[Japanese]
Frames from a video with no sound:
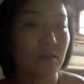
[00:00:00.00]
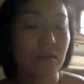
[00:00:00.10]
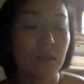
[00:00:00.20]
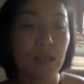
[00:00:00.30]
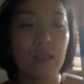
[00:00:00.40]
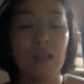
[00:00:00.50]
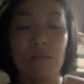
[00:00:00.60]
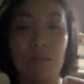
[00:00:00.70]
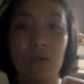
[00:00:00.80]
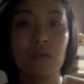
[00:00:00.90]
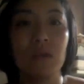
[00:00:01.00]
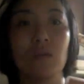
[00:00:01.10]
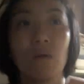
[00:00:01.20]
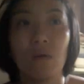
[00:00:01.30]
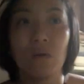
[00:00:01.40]
きたら緑
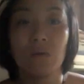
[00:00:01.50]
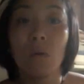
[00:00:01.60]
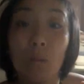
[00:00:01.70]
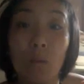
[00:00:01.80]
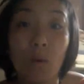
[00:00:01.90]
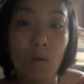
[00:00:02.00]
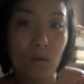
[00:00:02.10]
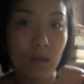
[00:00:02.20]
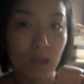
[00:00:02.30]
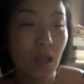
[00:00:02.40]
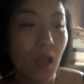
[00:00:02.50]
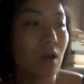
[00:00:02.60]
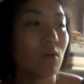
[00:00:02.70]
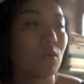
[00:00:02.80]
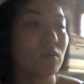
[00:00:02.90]
の党もこれから
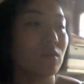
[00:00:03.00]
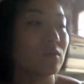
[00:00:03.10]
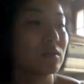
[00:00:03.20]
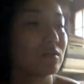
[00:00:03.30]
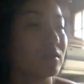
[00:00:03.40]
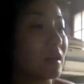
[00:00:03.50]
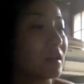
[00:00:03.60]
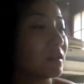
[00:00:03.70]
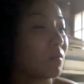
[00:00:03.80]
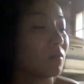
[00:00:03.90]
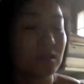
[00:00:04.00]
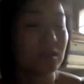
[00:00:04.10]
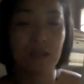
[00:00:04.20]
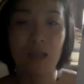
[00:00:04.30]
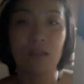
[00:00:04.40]
綱領を作ったりしてほし
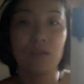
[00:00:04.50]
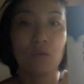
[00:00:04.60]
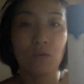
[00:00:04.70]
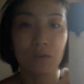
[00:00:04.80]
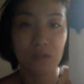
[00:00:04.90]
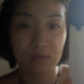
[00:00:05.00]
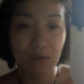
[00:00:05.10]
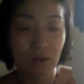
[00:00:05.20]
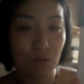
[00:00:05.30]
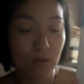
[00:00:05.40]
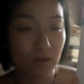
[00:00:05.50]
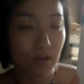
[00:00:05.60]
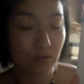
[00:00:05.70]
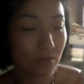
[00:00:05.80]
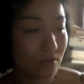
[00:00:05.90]
いなと私は思って
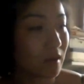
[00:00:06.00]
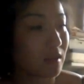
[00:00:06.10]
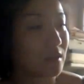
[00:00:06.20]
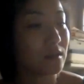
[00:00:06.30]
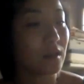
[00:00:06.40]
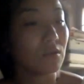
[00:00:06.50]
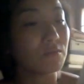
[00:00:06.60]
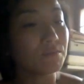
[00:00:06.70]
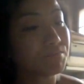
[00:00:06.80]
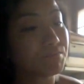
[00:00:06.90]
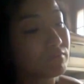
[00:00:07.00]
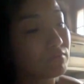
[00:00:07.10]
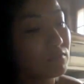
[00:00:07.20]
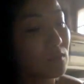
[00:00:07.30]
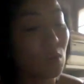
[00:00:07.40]
るとこなんですけど、
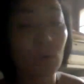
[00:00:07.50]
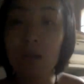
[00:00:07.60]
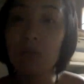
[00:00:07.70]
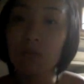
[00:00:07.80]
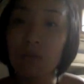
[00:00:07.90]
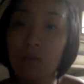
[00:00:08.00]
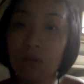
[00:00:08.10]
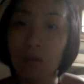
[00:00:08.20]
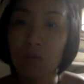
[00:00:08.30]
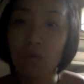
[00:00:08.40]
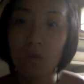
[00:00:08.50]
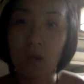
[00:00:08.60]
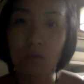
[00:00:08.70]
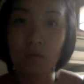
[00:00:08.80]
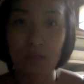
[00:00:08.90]
他の党って綱領あ
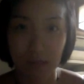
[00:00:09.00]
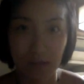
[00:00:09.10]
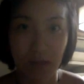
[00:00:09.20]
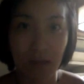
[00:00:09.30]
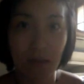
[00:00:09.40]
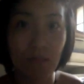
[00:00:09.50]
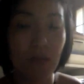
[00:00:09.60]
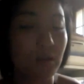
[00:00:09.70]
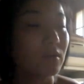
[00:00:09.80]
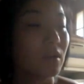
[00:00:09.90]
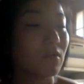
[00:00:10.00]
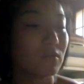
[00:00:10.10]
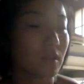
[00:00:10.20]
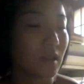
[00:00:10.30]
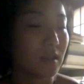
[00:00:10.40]
るんですかね。あんまり読んだこと
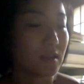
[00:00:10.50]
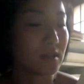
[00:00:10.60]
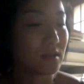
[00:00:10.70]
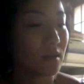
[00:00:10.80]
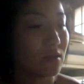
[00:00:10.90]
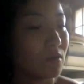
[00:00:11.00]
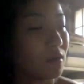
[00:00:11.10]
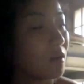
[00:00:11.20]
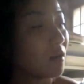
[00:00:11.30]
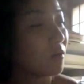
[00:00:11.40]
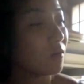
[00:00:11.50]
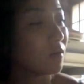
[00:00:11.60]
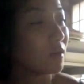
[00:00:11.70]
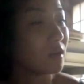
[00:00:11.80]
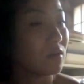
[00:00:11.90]
ないんですけど、これ
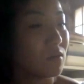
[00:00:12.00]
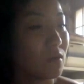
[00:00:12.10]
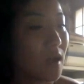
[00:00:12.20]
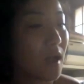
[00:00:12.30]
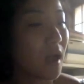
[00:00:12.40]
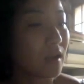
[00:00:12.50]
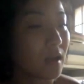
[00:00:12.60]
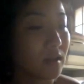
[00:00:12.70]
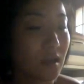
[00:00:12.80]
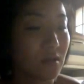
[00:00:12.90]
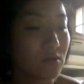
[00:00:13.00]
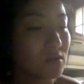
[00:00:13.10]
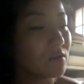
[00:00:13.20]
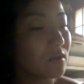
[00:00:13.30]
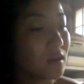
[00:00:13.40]
は昨日赤旗の
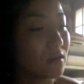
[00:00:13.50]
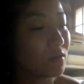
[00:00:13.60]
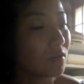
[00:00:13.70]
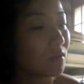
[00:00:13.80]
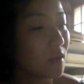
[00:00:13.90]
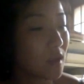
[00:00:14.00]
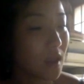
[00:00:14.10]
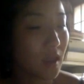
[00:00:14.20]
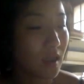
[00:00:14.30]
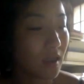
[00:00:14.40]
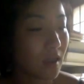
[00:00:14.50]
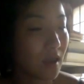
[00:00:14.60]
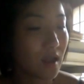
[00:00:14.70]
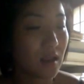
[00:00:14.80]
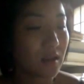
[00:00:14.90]
集金を、
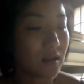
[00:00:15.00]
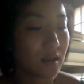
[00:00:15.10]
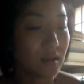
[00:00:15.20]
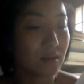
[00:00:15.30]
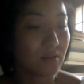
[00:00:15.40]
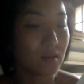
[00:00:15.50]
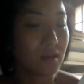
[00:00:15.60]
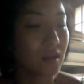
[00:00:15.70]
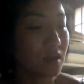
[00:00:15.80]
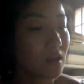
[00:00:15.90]
払いに行った時に